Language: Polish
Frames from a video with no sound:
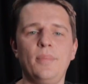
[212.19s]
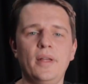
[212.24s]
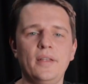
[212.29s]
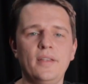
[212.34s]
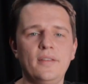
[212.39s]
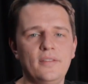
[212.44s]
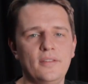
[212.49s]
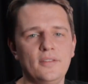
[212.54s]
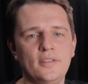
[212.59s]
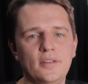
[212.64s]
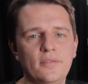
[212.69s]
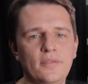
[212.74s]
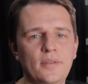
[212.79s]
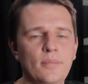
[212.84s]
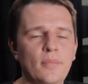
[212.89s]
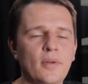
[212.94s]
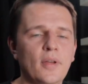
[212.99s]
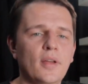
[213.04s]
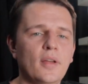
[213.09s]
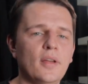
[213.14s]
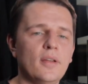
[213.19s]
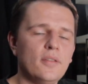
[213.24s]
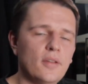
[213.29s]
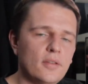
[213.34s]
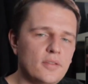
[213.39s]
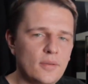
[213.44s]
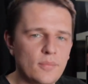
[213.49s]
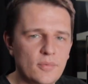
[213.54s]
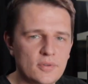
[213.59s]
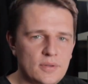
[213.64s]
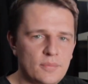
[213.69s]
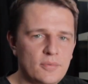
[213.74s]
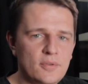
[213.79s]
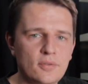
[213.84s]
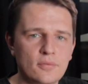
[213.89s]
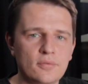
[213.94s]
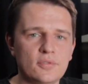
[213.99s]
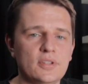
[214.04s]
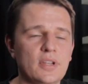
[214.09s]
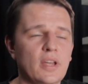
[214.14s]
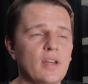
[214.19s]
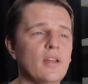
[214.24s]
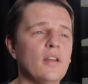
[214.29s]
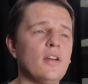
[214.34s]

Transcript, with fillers: planie zdjęciowym, no to może być różnie.